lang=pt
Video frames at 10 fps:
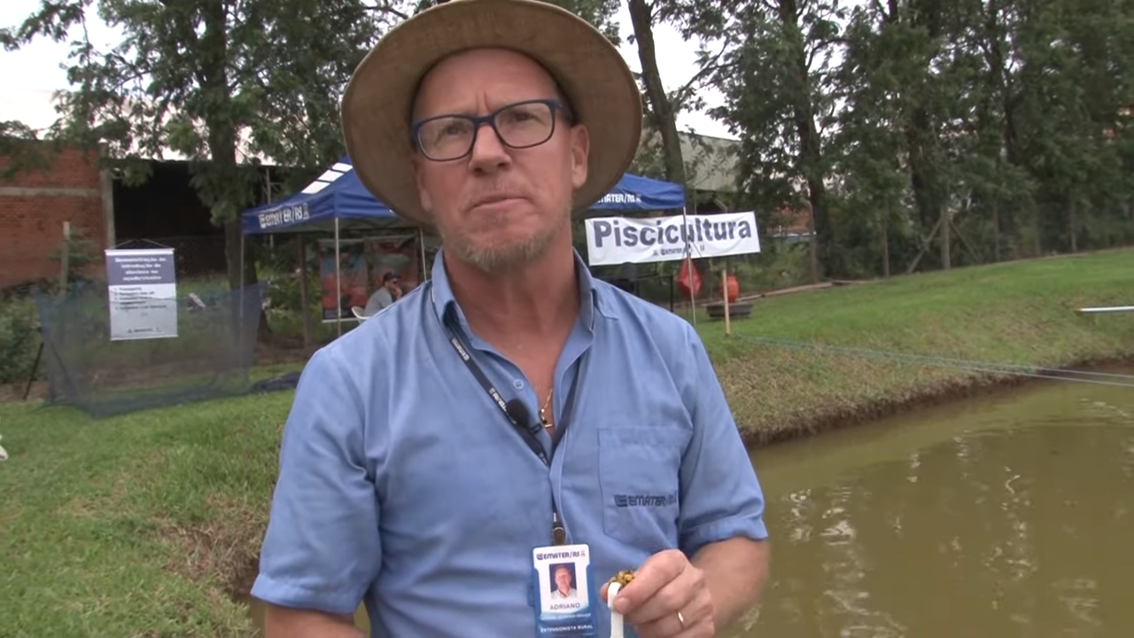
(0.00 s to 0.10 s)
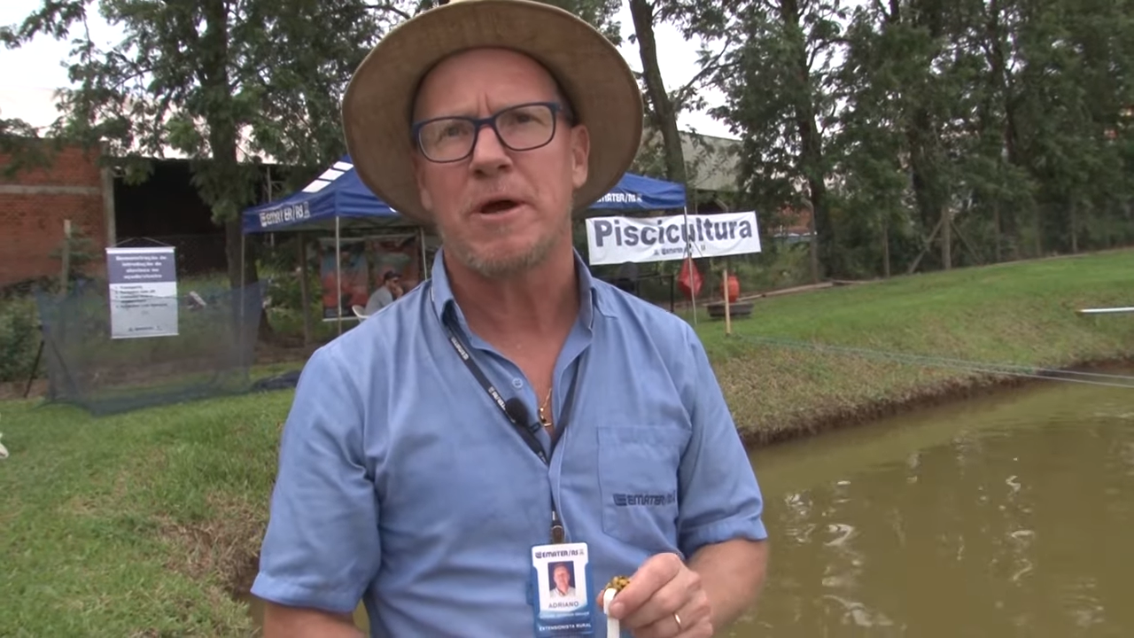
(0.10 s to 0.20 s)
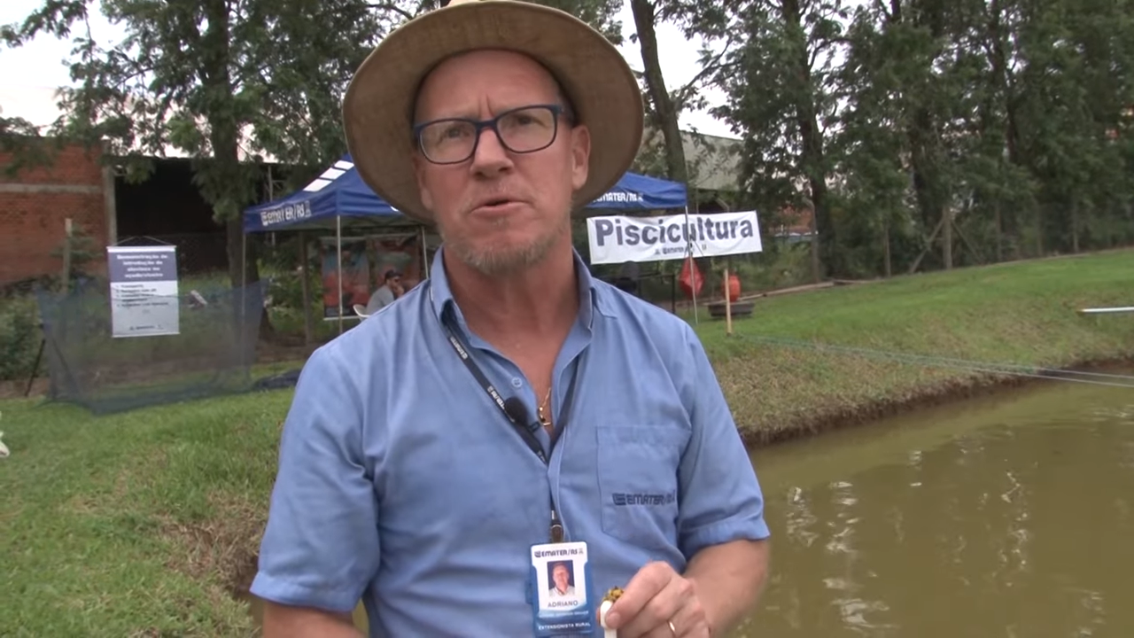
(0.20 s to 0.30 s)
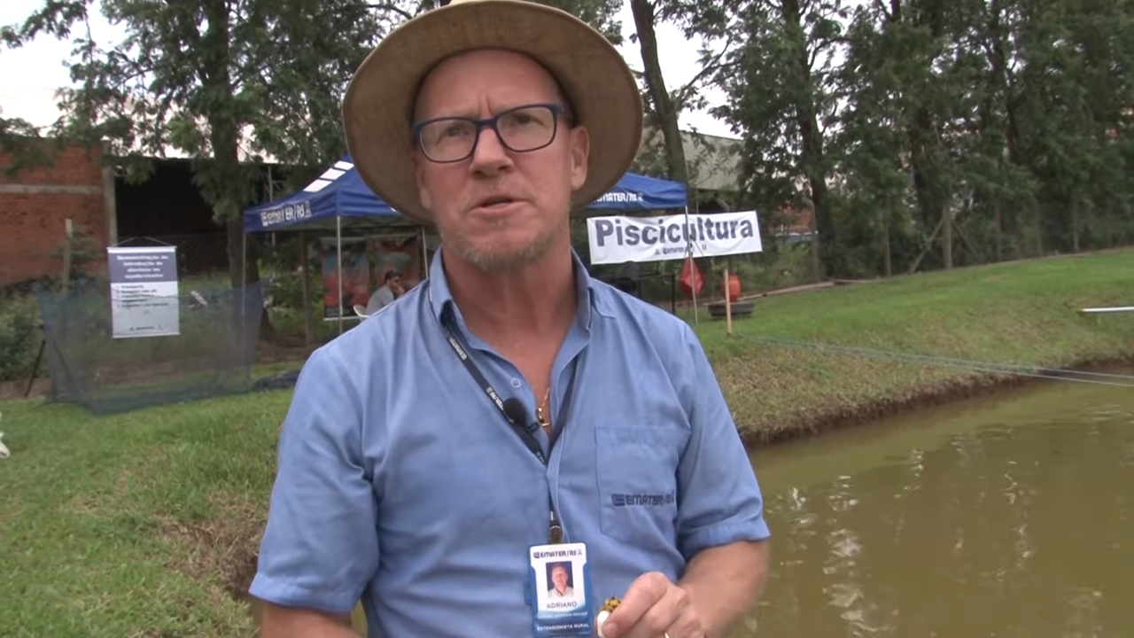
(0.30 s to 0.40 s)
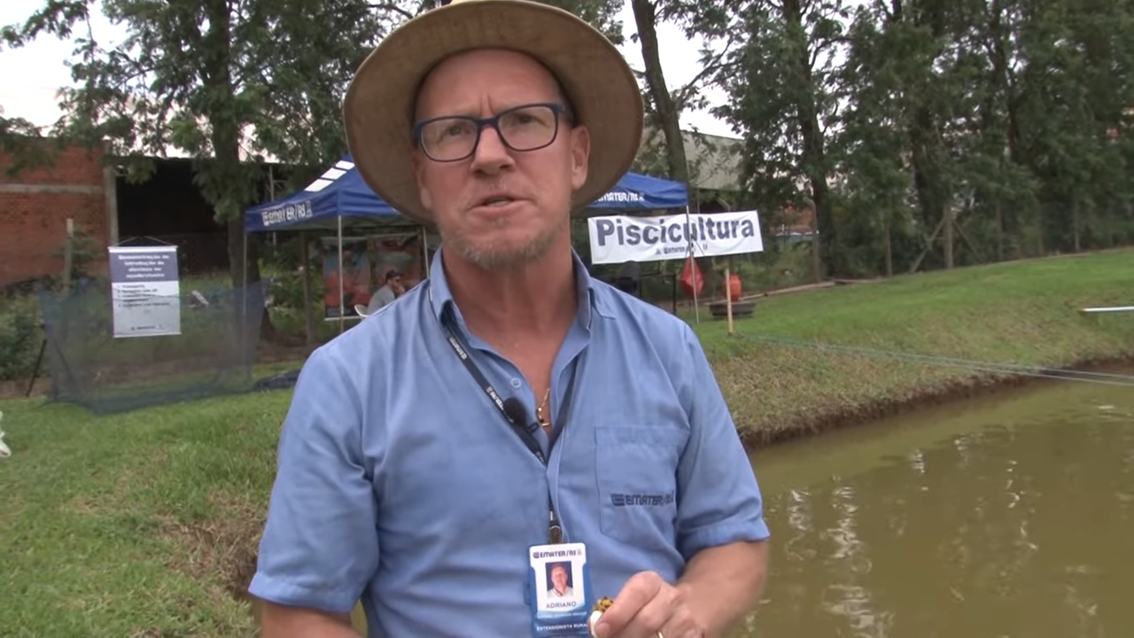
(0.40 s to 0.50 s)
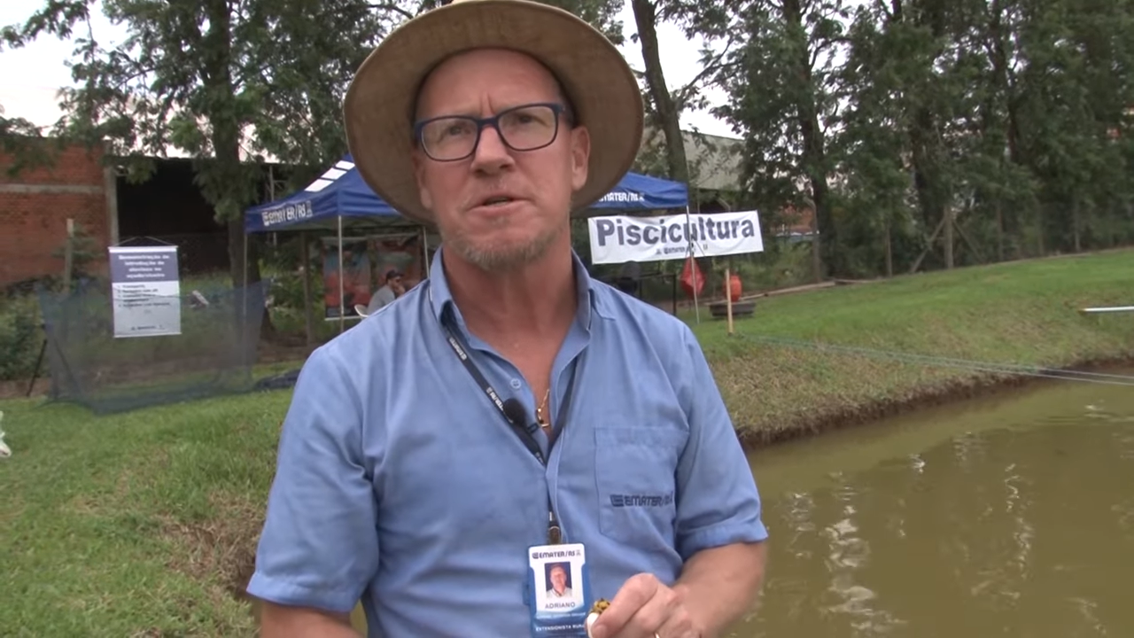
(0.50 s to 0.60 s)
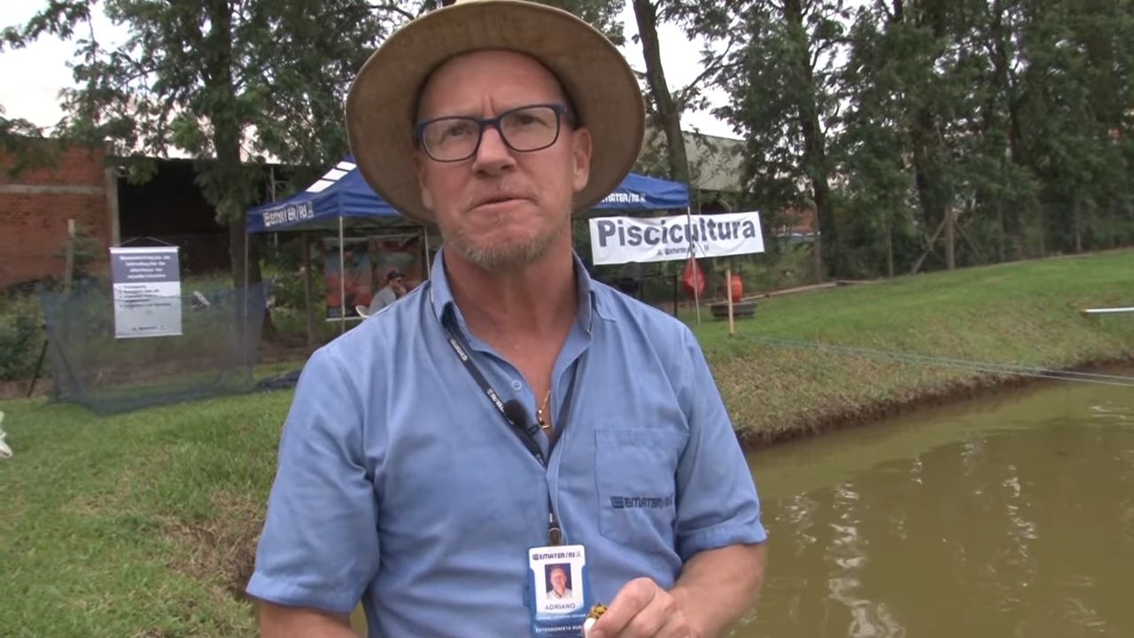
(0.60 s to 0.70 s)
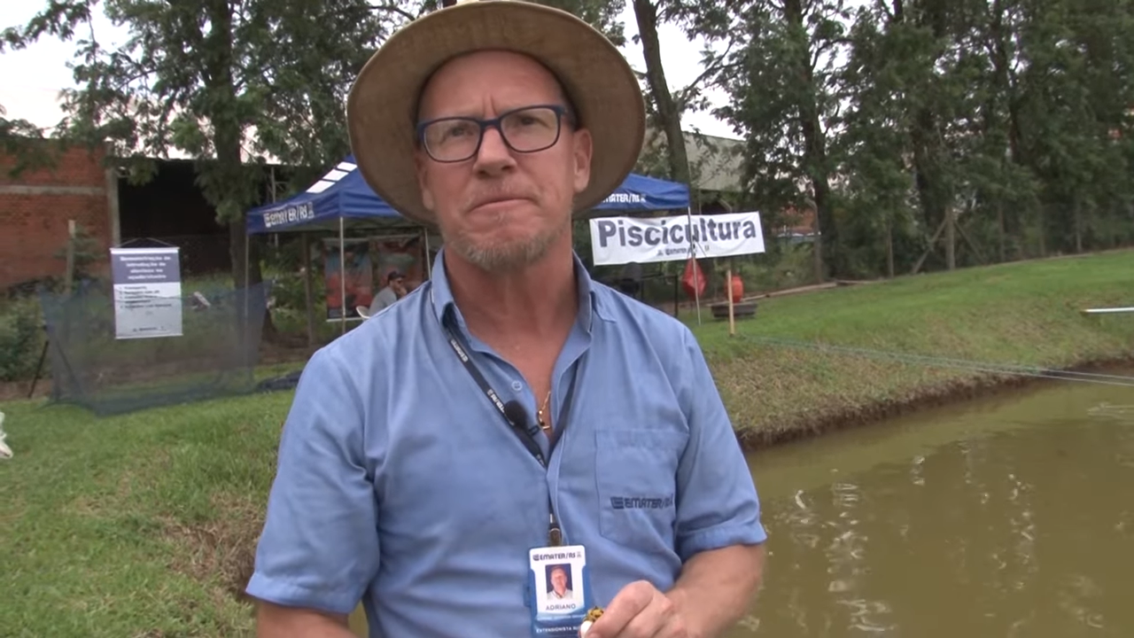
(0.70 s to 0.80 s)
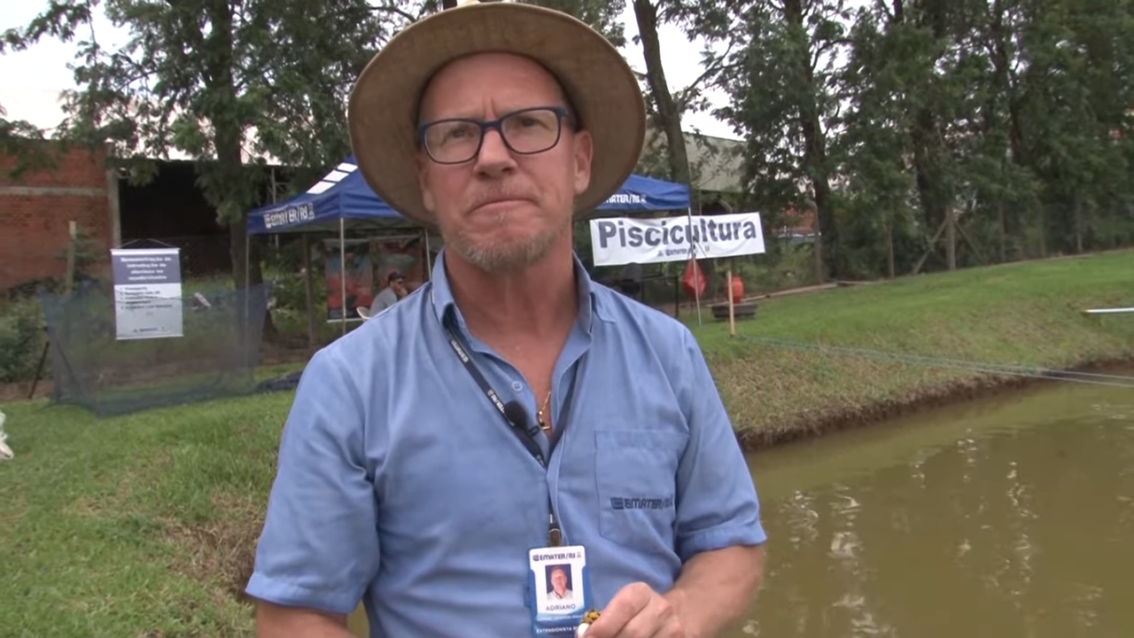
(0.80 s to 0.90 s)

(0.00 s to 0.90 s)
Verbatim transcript: para hoje.